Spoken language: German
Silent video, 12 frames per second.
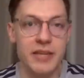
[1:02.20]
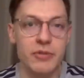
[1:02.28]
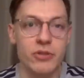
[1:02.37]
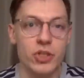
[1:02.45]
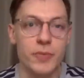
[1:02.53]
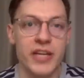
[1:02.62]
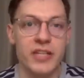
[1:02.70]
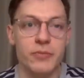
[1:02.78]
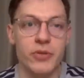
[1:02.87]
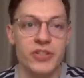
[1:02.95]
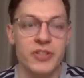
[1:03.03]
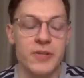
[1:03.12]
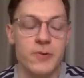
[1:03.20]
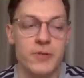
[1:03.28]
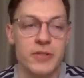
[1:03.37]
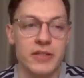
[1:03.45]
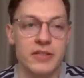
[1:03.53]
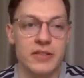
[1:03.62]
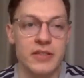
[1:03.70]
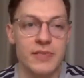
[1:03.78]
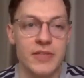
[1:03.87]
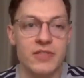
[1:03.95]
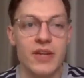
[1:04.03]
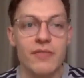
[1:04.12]
mit euch sprechen möchte. Und ähm,
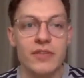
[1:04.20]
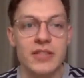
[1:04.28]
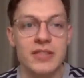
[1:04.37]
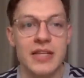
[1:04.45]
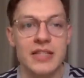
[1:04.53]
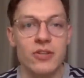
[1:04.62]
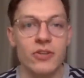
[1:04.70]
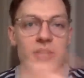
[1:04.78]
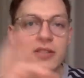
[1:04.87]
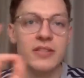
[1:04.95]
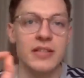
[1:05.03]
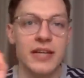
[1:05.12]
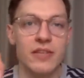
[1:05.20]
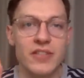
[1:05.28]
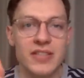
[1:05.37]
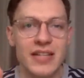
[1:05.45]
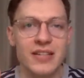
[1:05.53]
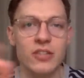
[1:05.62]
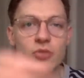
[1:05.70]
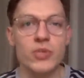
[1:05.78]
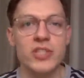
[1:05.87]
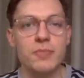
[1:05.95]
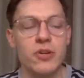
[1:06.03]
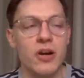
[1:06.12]
deswegen wird das Ganze heute einen etwas anderen
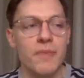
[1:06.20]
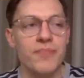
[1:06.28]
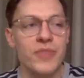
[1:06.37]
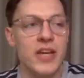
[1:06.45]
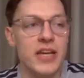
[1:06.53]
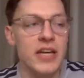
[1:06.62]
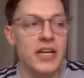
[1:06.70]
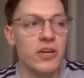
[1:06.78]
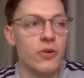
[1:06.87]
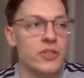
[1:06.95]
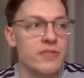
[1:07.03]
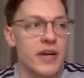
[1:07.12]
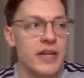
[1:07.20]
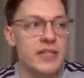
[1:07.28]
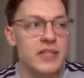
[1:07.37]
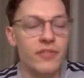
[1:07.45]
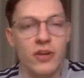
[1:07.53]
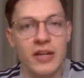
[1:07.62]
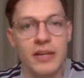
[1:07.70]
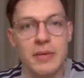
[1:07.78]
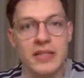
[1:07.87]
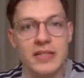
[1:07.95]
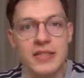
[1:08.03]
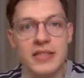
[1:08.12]
Twist bekommen. Und zwar ist es
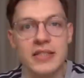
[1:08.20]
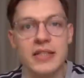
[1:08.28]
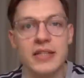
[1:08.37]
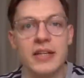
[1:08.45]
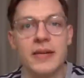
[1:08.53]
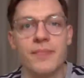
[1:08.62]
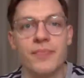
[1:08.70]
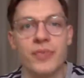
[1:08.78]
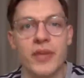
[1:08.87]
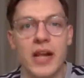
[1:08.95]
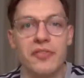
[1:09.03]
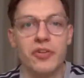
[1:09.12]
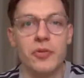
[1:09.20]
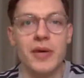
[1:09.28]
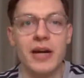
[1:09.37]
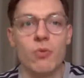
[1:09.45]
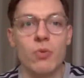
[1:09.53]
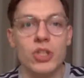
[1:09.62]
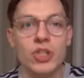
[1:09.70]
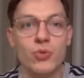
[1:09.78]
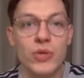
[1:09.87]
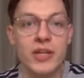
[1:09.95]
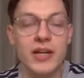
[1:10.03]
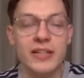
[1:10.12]
folgendermaßen, die ähm, LVMH Watch
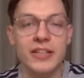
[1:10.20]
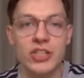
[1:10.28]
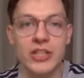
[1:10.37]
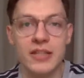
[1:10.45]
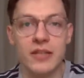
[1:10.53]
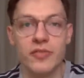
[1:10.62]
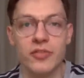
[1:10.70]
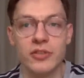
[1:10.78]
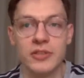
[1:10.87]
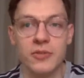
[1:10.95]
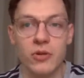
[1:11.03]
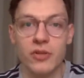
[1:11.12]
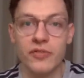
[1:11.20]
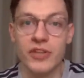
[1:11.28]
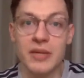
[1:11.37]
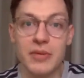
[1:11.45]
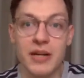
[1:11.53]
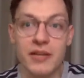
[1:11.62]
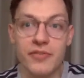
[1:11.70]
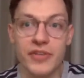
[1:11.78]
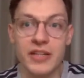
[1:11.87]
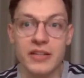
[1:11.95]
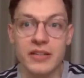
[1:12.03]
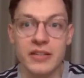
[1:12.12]
Week hat ja stattgefunden. Und wie immer,
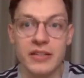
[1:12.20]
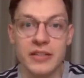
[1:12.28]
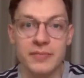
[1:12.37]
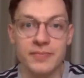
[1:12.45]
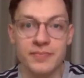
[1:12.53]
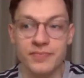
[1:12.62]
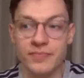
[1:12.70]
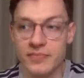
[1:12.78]
wenn ähm,